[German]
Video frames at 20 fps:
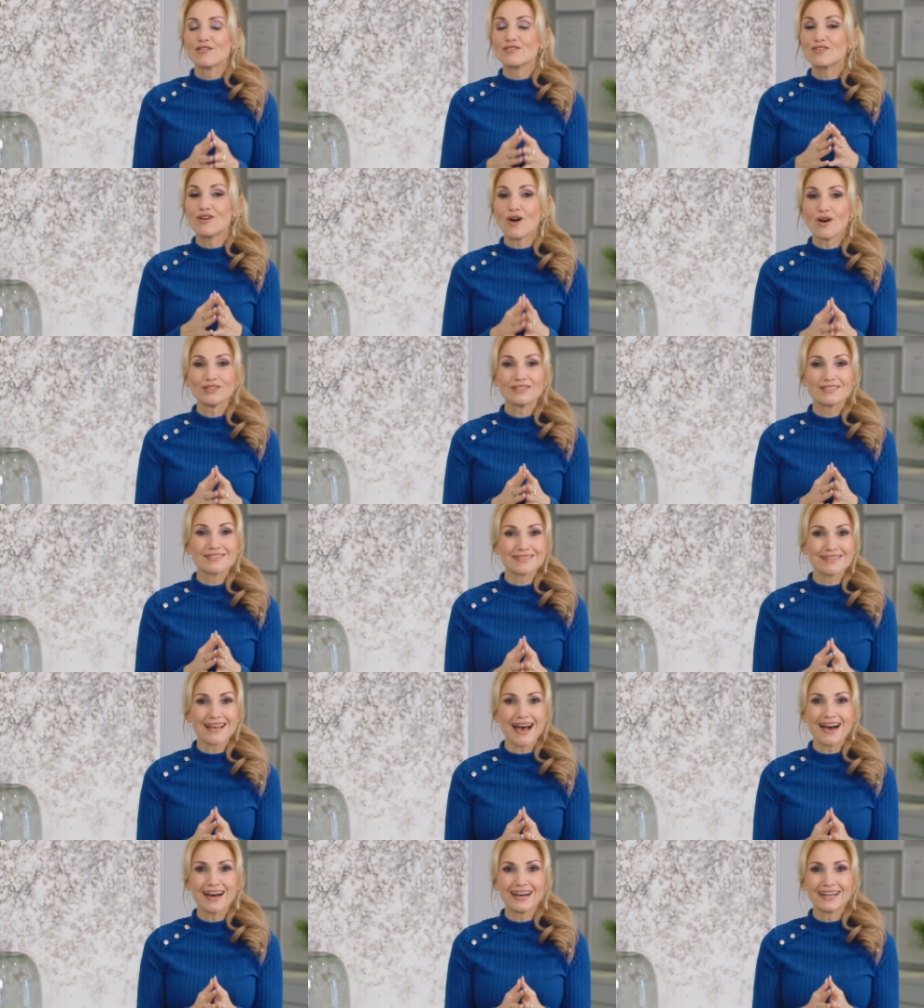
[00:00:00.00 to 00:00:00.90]
Gott
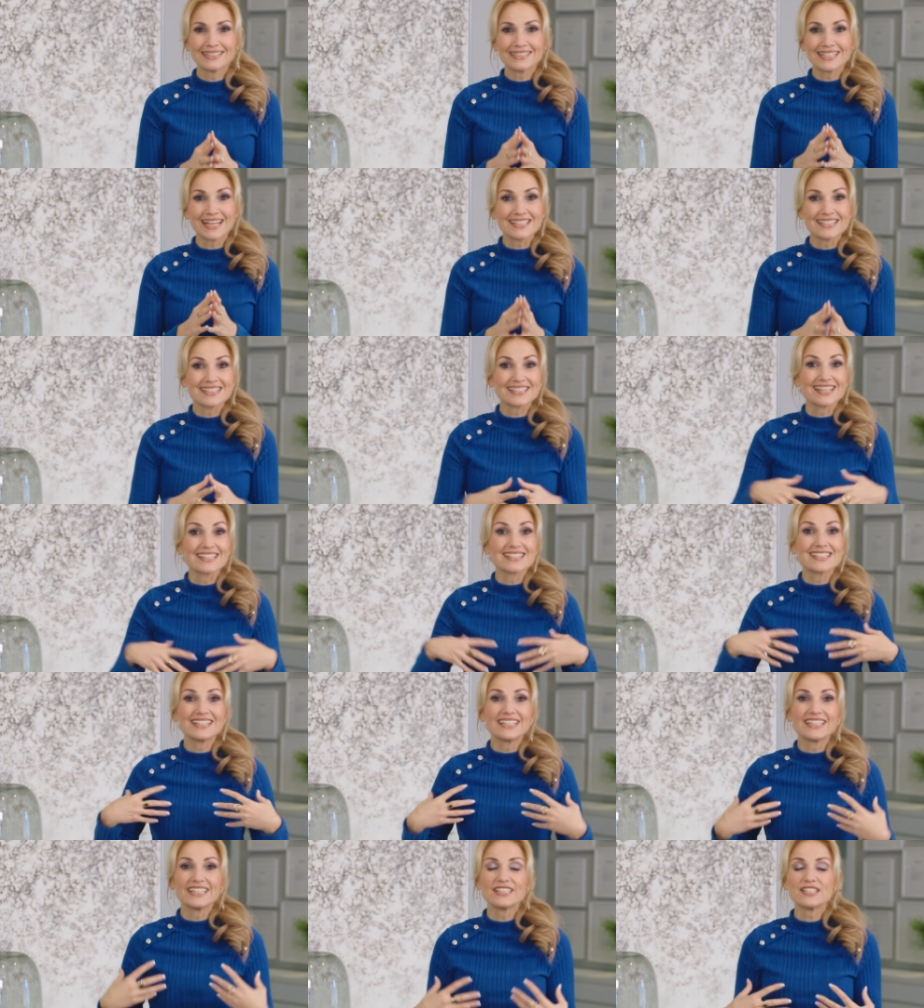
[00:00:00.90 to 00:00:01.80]
sah, dass das
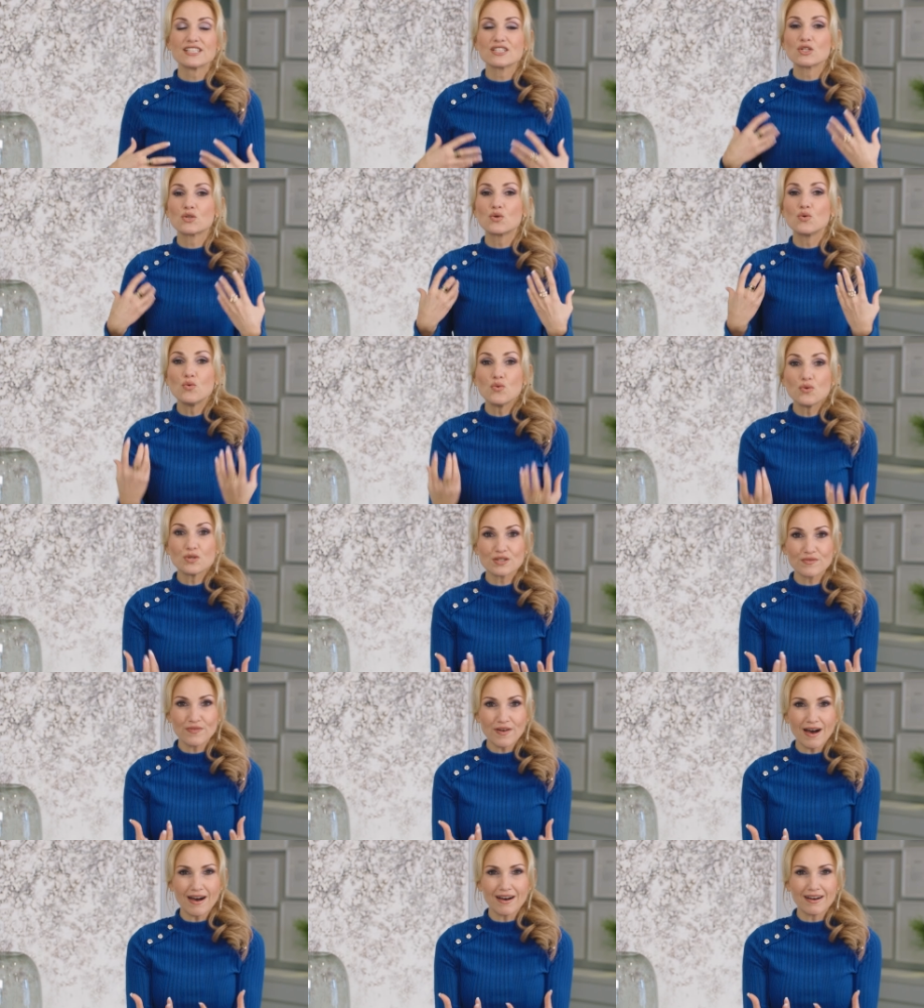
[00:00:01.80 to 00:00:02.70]
Licht
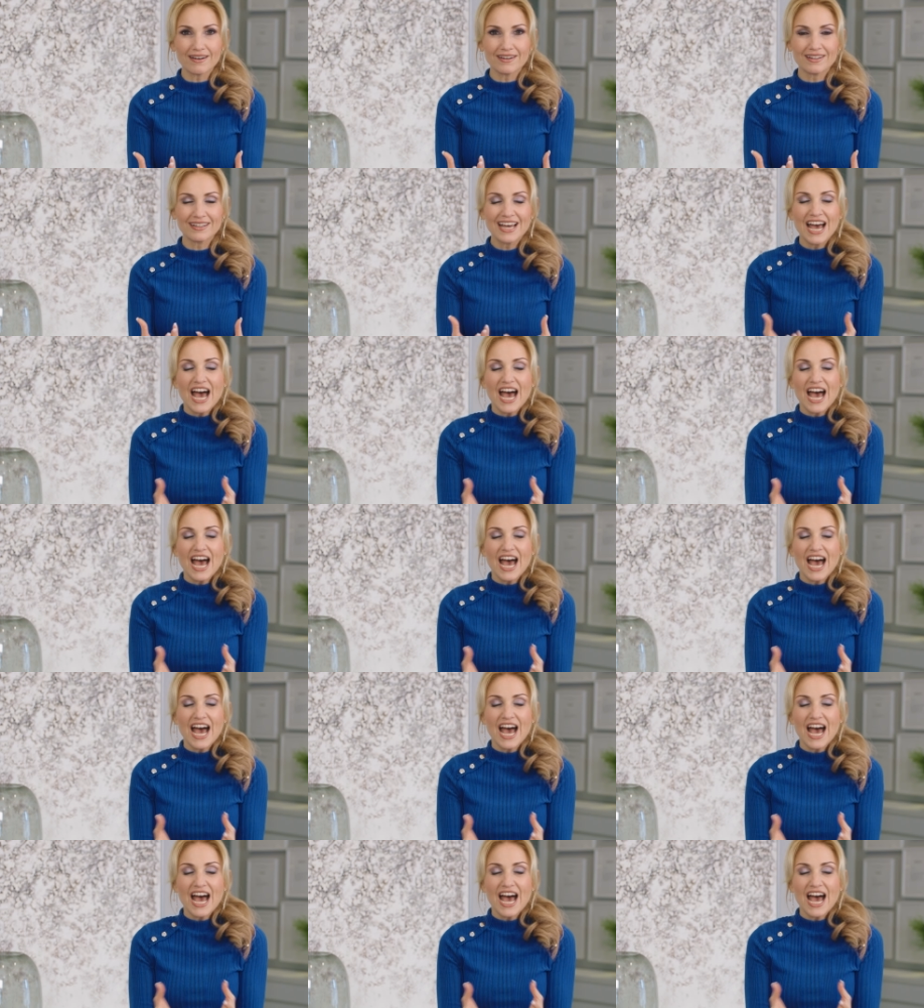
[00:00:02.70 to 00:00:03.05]
gut war.